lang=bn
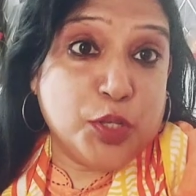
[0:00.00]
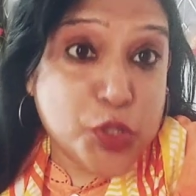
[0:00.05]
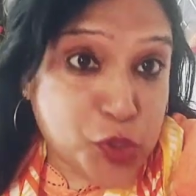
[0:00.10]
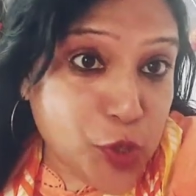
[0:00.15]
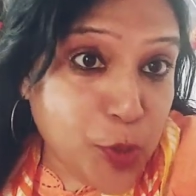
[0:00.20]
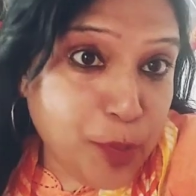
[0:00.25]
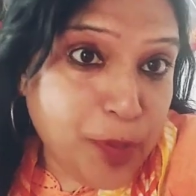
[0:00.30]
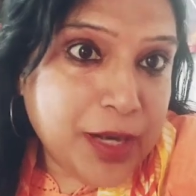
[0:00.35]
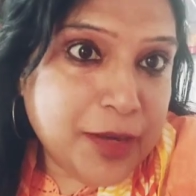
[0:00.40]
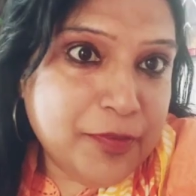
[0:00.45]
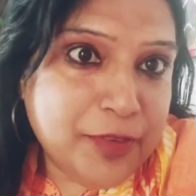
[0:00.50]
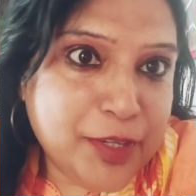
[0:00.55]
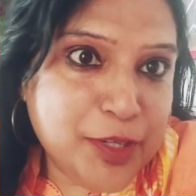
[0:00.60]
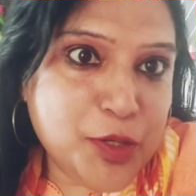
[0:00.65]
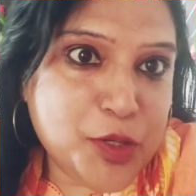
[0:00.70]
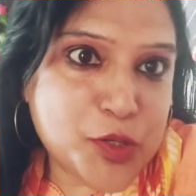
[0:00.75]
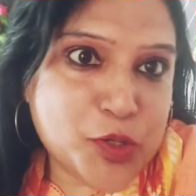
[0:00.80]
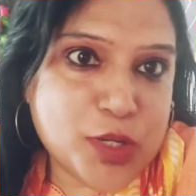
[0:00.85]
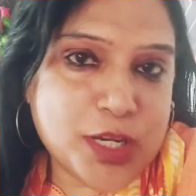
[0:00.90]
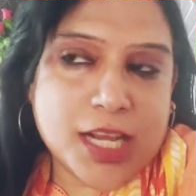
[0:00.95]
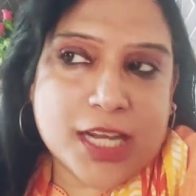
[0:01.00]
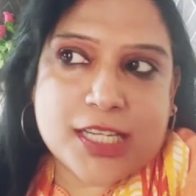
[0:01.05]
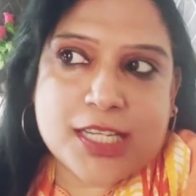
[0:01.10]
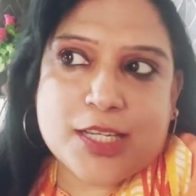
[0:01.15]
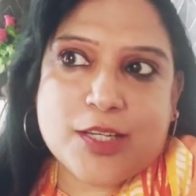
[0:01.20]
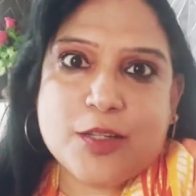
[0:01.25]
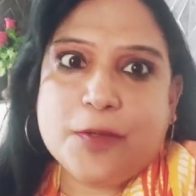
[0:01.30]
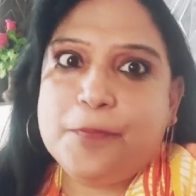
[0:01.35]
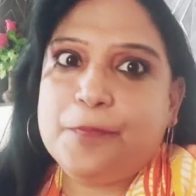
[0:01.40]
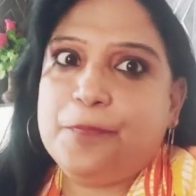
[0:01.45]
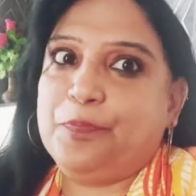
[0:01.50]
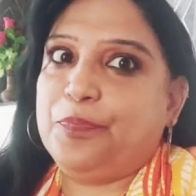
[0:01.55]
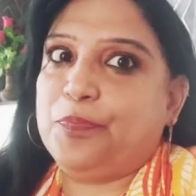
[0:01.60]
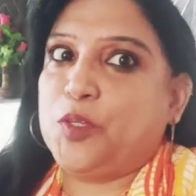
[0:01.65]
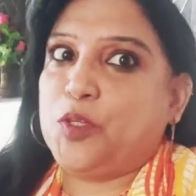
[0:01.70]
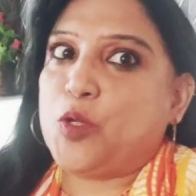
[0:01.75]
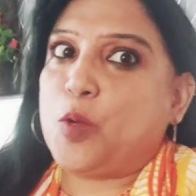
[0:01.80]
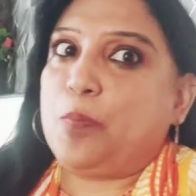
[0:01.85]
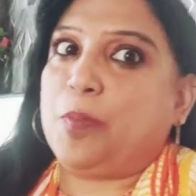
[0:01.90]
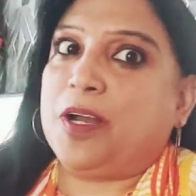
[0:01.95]
চোপার ভিডিও চলে আসলো
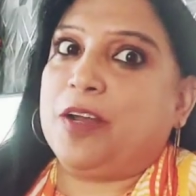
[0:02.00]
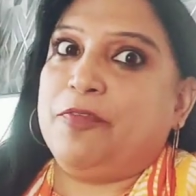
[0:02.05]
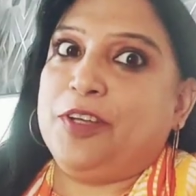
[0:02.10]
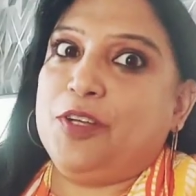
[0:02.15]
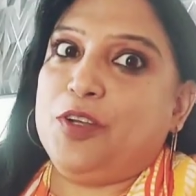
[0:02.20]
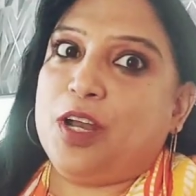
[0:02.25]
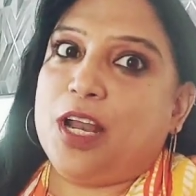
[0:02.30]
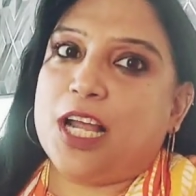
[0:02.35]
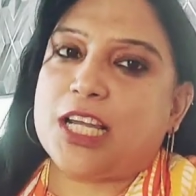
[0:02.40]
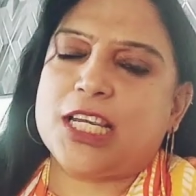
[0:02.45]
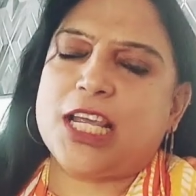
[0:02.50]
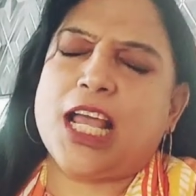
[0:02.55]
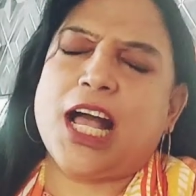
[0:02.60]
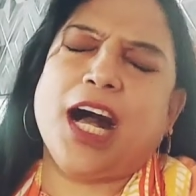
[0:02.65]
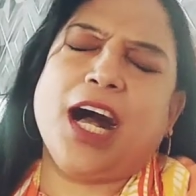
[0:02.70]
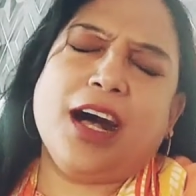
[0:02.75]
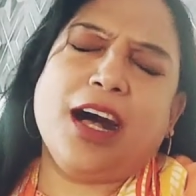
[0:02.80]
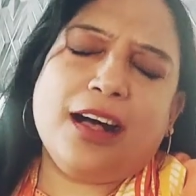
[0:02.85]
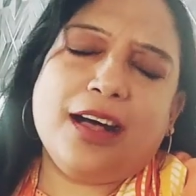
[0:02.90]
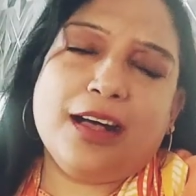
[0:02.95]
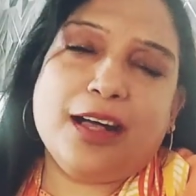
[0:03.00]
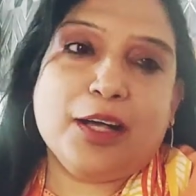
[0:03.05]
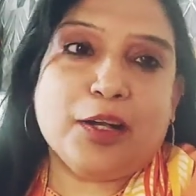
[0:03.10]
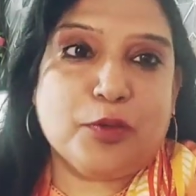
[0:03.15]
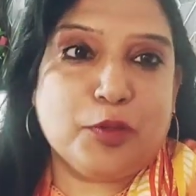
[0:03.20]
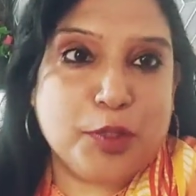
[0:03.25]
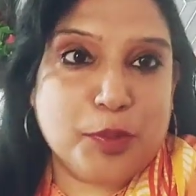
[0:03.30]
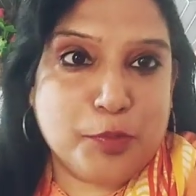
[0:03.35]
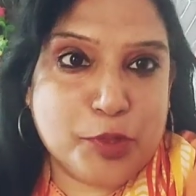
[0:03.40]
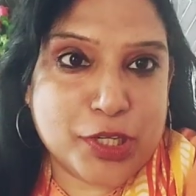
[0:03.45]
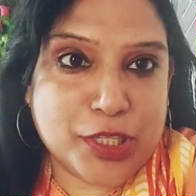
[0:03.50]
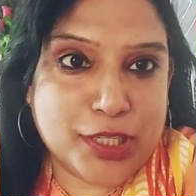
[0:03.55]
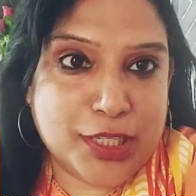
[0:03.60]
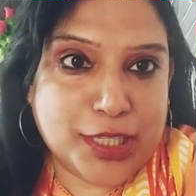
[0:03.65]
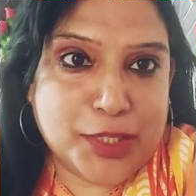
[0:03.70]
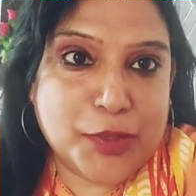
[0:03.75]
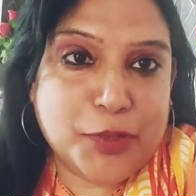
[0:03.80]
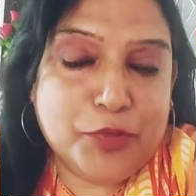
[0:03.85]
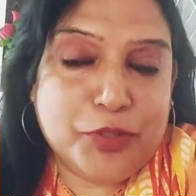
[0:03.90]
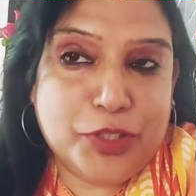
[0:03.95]
চোপার ভিডিওর আশায় হাঁ করে বসে
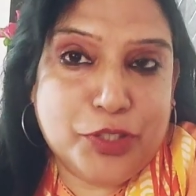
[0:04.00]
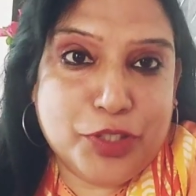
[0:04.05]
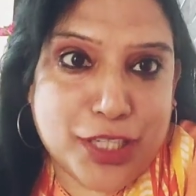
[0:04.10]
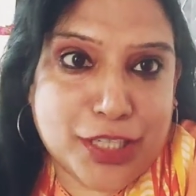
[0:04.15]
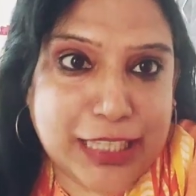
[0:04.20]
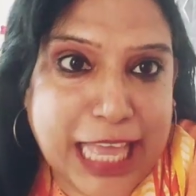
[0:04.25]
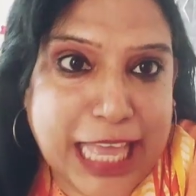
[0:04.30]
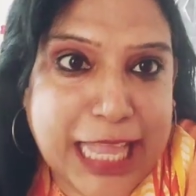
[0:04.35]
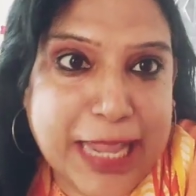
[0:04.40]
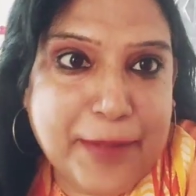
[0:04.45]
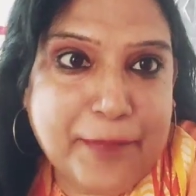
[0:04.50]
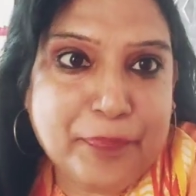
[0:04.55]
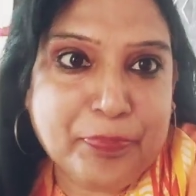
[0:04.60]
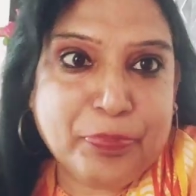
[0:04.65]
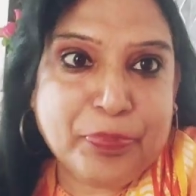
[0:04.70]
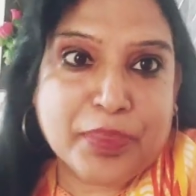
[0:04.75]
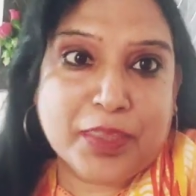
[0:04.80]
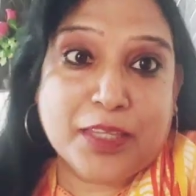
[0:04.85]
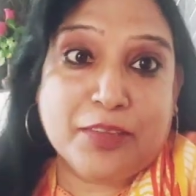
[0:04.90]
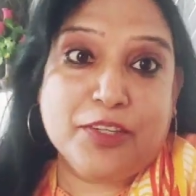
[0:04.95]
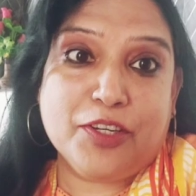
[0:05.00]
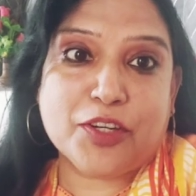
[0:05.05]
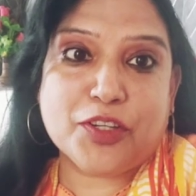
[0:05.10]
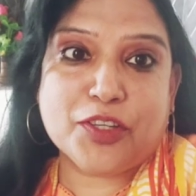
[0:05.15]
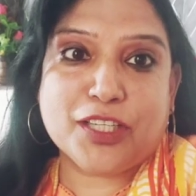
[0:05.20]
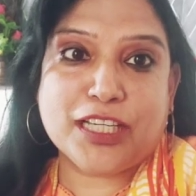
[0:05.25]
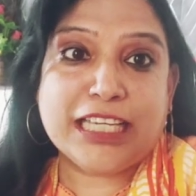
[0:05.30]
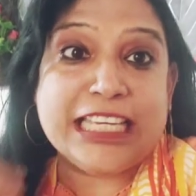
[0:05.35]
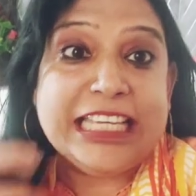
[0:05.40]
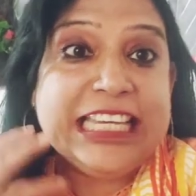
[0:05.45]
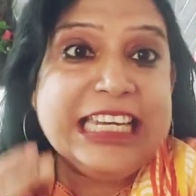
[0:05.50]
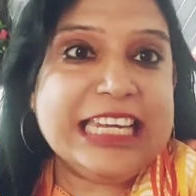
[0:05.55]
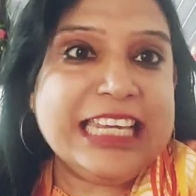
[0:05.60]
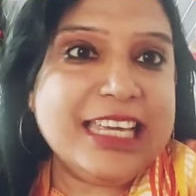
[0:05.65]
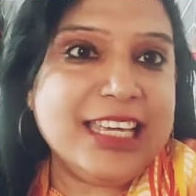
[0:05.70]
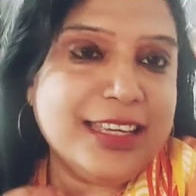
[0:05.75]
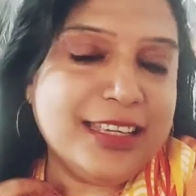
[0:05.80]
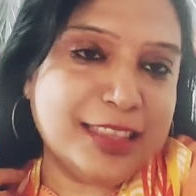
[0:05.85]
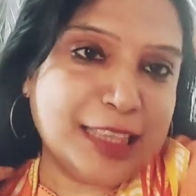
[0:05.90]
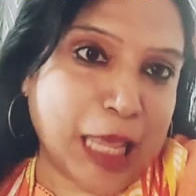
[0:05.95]
থাকি ও ভিডিওটা দেয় ভিডিওটা থেকে গিলি
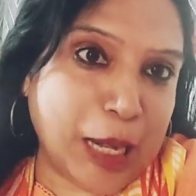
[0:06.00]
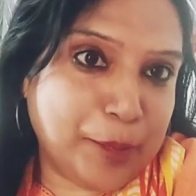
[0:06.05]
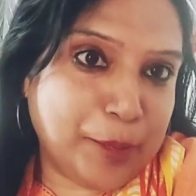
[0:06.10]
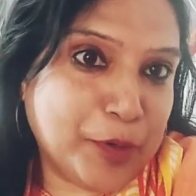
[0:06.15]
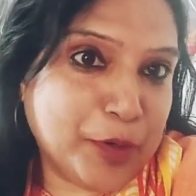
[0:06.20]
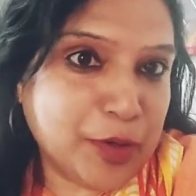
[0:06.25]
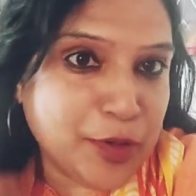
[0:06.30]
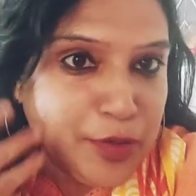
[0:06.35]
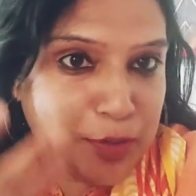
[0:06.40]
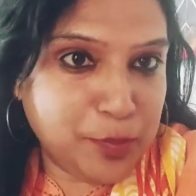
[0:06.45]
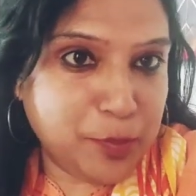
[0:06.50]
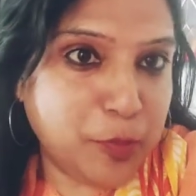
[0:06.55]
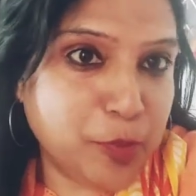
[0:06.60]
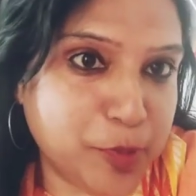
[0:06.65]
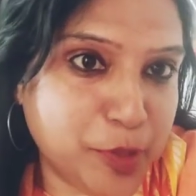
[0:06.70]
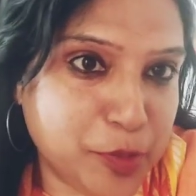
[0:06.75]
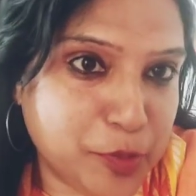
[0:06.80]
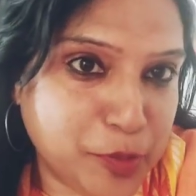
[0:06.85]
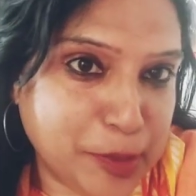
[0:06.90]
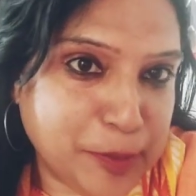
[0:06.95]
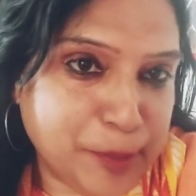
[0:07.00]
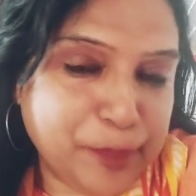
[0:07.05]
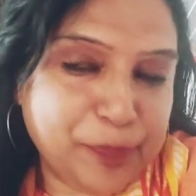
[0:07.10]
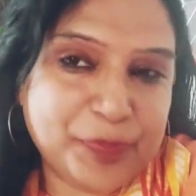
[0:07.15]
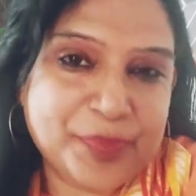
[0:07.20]
তারপর বমি করি